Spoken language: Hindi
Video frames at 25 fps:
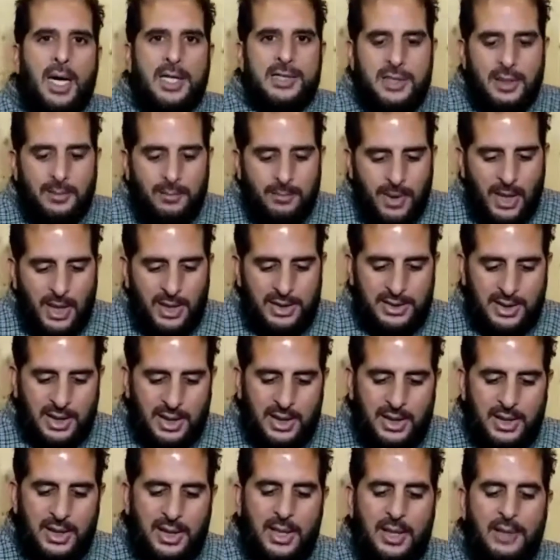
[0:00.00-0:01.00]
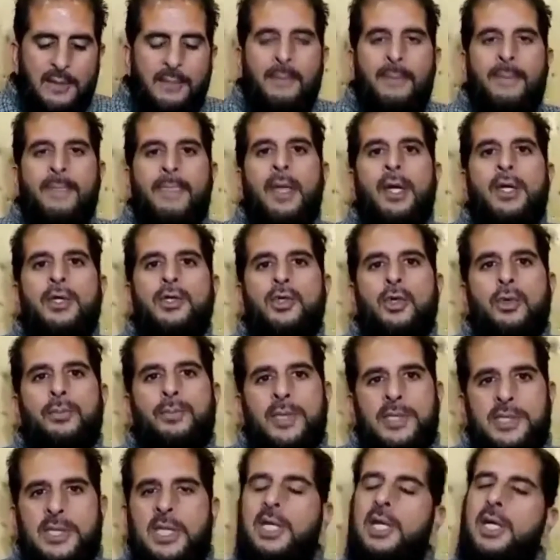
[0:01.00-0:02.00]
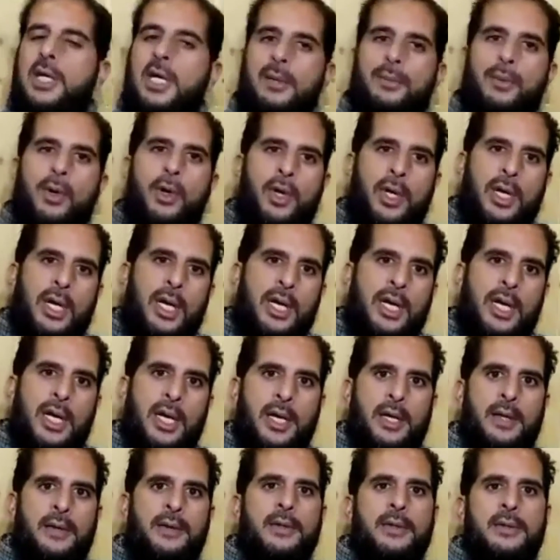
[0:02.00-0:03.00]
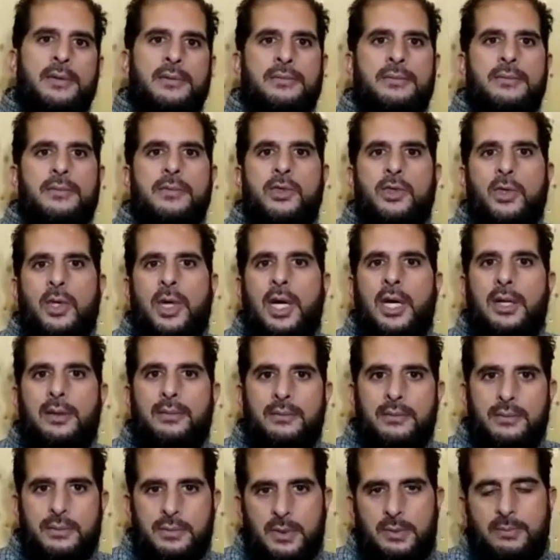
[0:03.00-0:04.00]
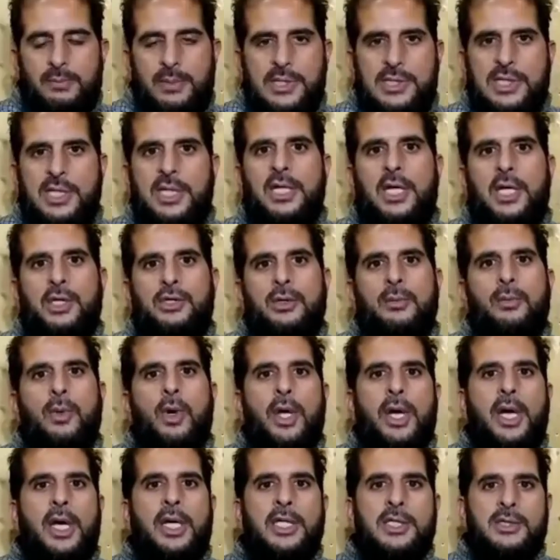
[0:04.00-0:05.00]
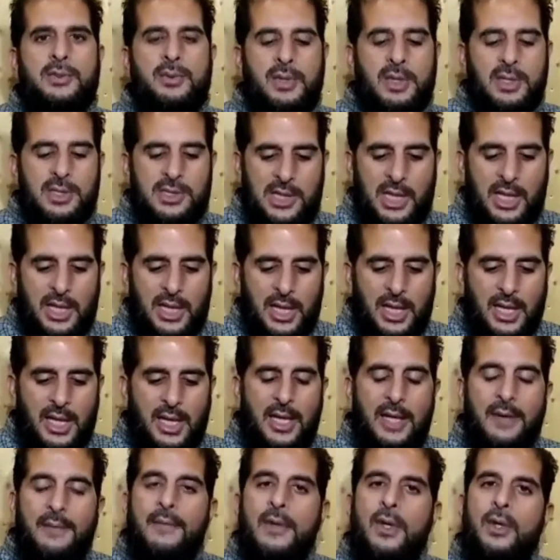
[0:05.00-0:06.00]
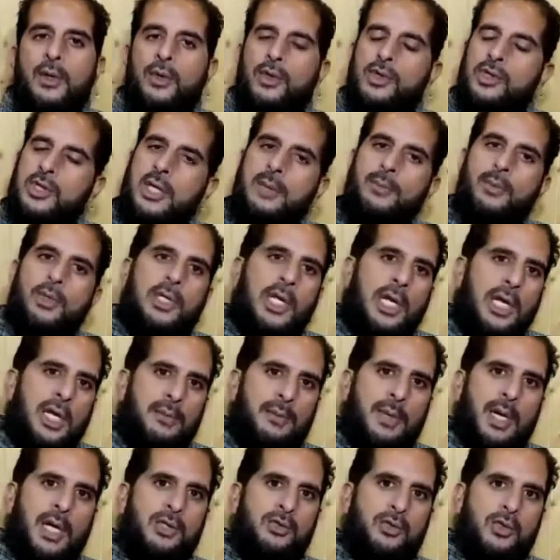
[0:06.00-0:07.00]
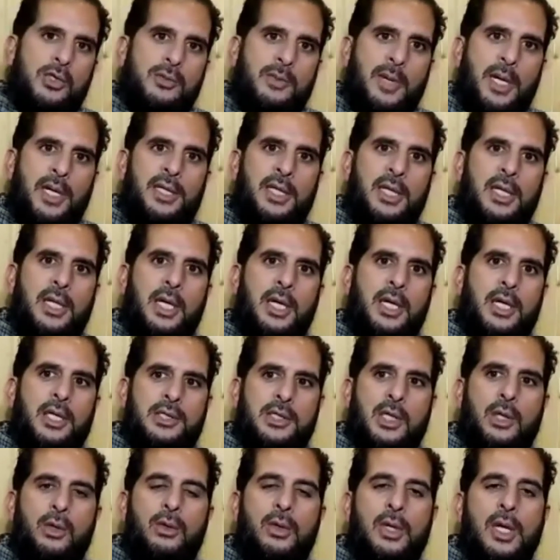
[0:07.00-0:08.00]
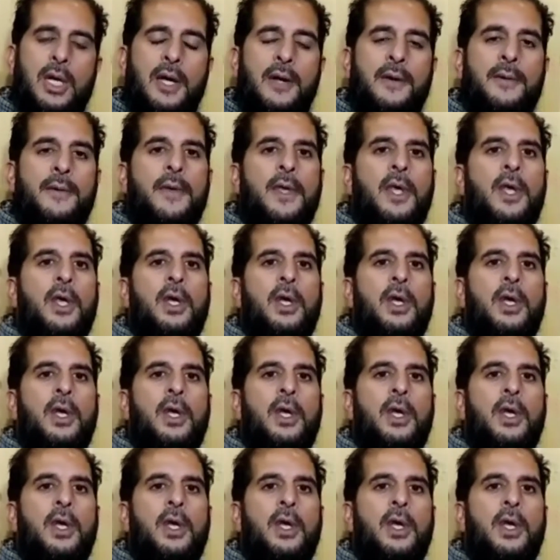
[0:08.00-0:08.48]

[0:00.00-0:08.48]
आज हम बात करेंगे जो बिजली का बहरान है जो बिजली का जो बहरान इस वक्त चल रहा है उसके मतलब मैं आज कुछ बातें करना चाहूँगा